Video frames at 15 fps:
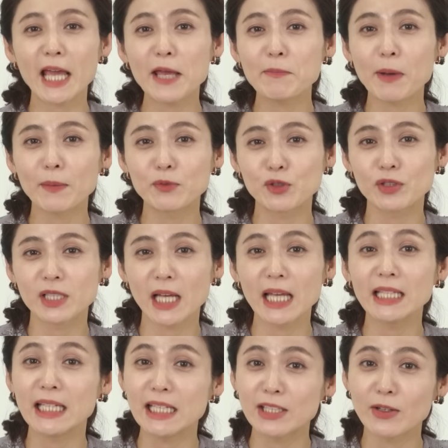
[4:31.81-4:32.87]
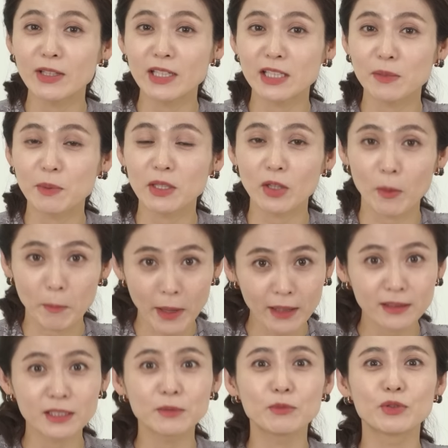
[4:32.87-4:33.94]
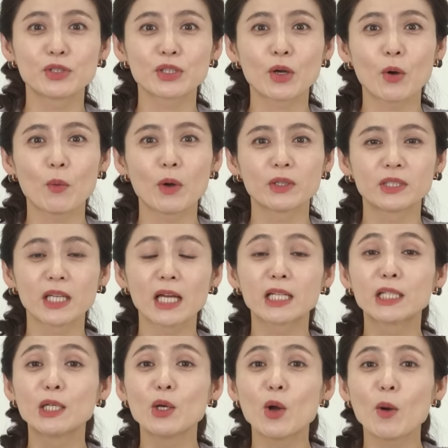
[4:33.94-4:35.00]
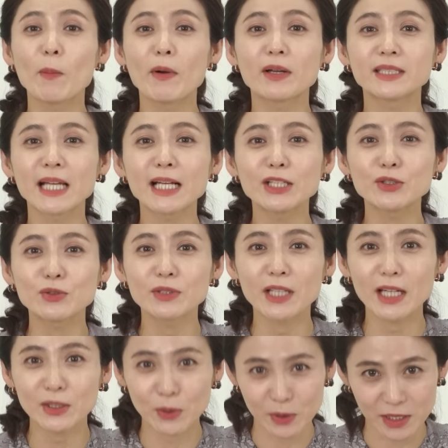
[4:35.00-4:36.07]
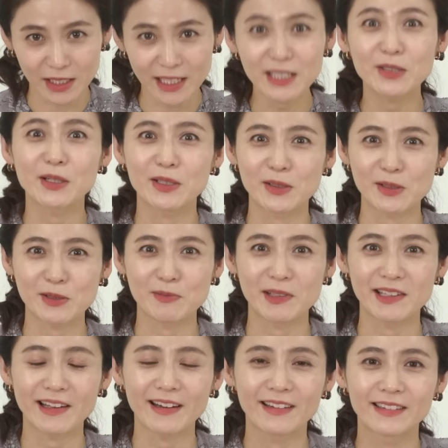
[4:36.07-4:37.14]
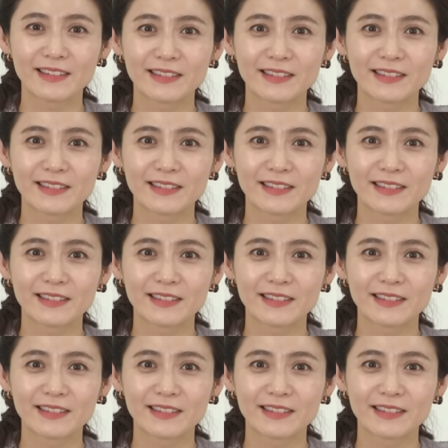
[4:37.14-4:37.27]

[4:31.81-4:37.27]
K-팝 축제인 2022 더 팩트 뮤직 어워드의 글로벌 생중계 소식이 전해졌습니다.